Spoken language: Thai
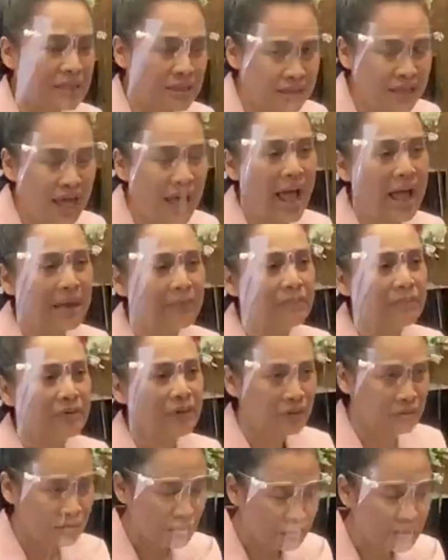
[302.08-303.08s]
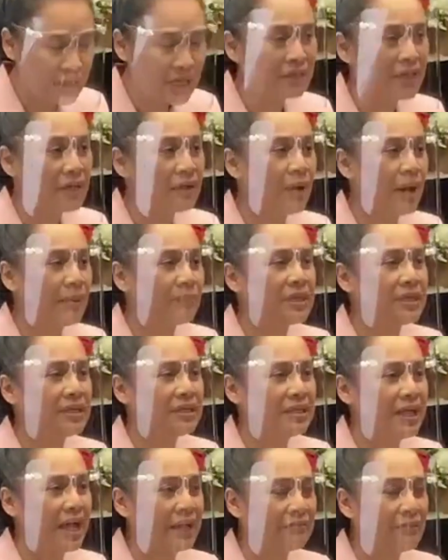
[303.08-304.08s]
ติดตามก็ต้องเรียนในความยื
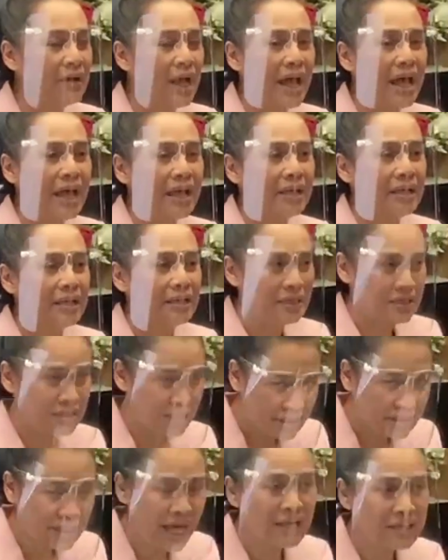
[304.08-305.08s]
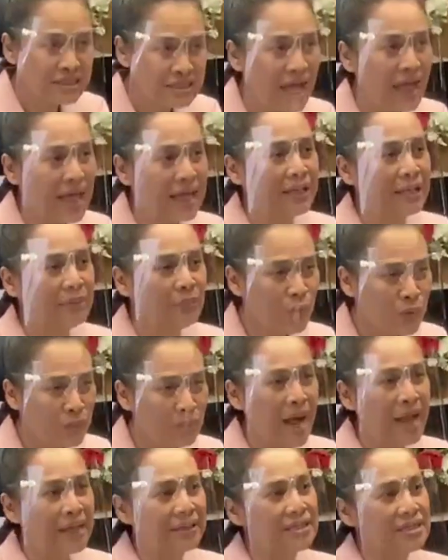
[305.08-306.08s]
นยันว่าดิฉันตั้งใจและมุ่ง
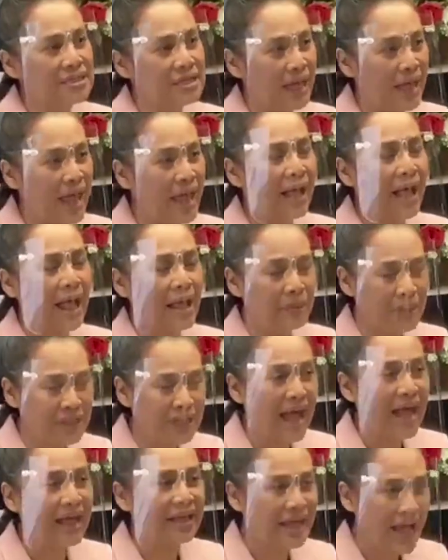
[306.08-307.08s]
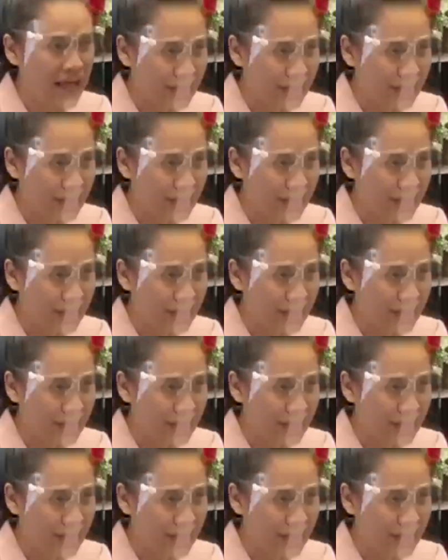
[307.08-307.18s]
มั่นที่จะแก้ไขปัญหาอ